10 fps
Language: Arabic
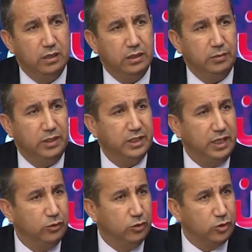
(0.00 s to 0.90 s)
طبعا
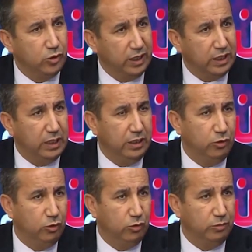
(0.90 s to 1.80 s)
تعدد الشركاء
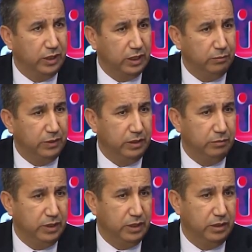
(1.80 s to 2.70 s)
لانه من
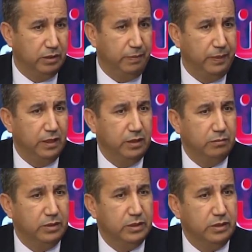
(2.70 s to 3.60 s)
من من
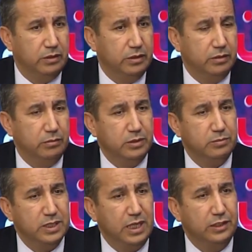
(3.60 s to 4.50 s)
من من
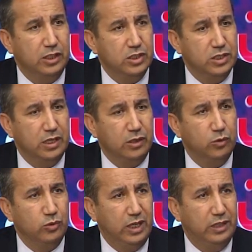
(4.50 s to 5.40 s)
مصلحه الجزائر
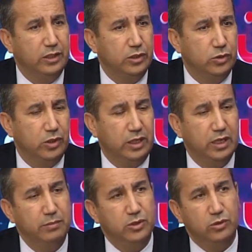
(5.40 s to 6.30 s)
انه تعدد الشركاء
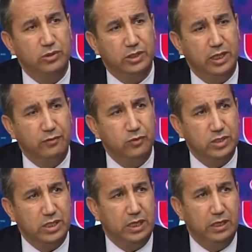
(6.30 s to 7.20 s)
باش تكون
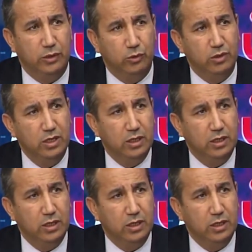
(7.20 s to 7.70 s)
تنافسيه لانه